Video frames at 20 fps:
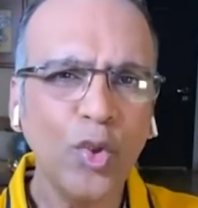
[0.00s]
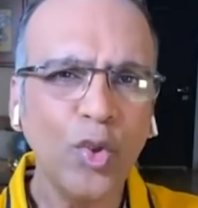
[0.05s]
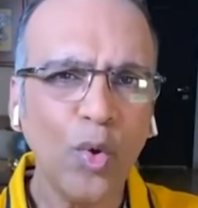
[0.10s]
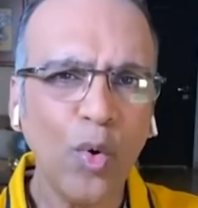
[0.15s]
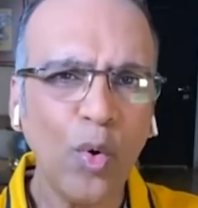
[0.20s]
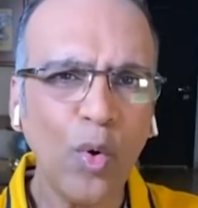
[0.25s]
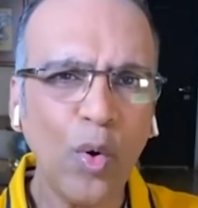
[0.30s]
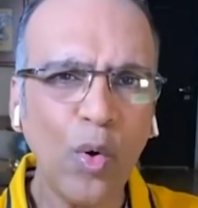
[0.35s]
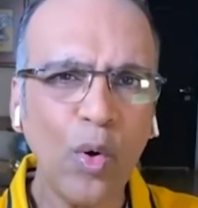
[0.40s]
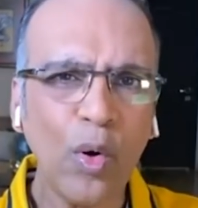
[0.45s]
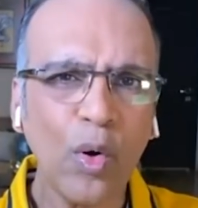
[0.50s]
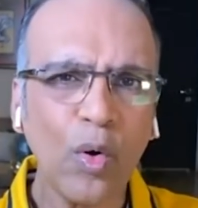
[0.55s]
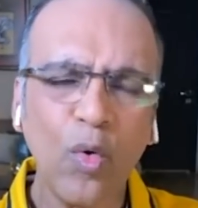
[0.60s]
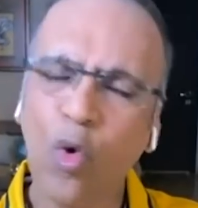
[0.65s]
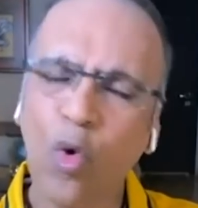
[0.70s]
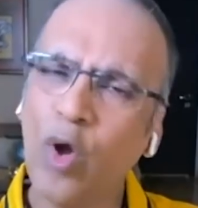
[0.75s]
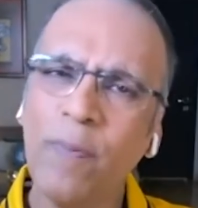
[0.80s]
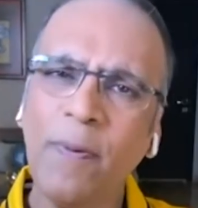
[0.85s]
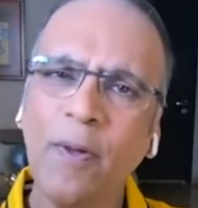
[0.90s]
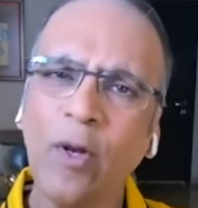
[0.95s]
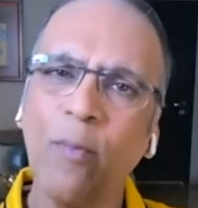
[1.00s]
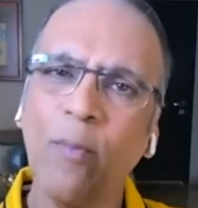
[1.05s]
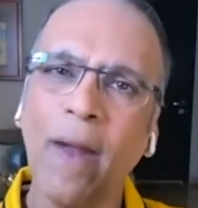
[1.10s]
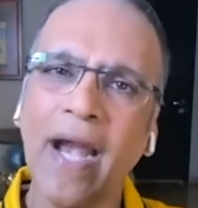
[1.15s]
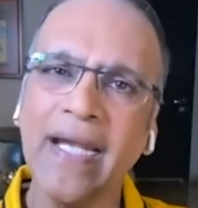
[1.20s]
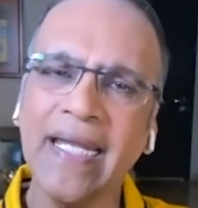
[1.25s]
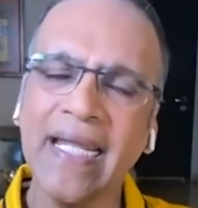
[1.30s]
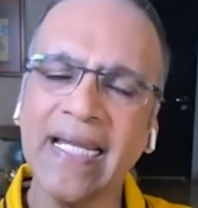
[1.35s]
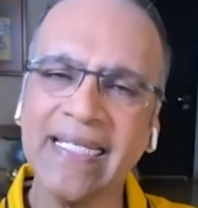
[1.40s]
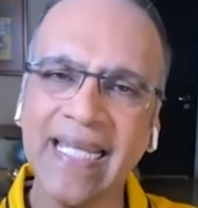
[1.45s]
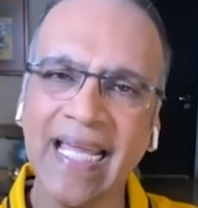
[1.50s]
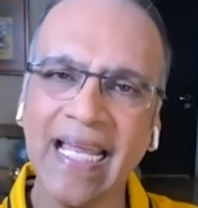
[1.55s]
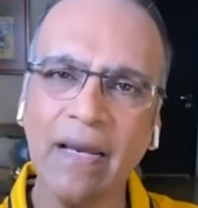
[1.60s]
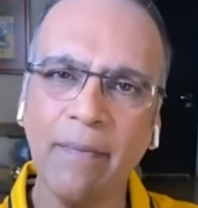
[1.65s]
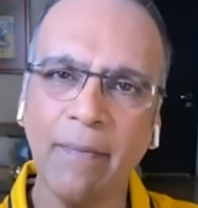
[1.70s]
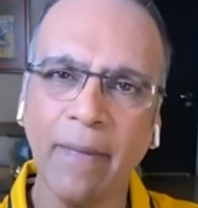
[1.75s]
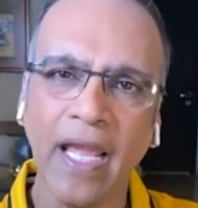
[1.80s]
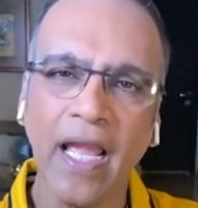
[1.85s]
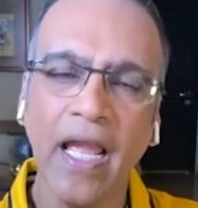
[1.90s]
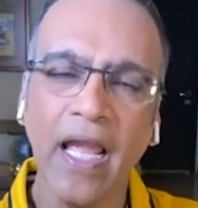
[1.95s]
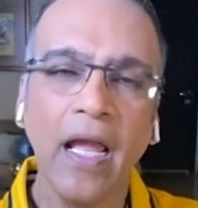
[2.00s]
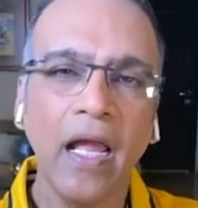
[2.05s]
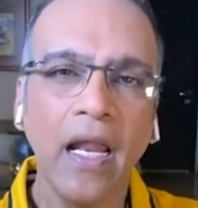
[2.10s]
तो कोई भी रोमांटिक टेल में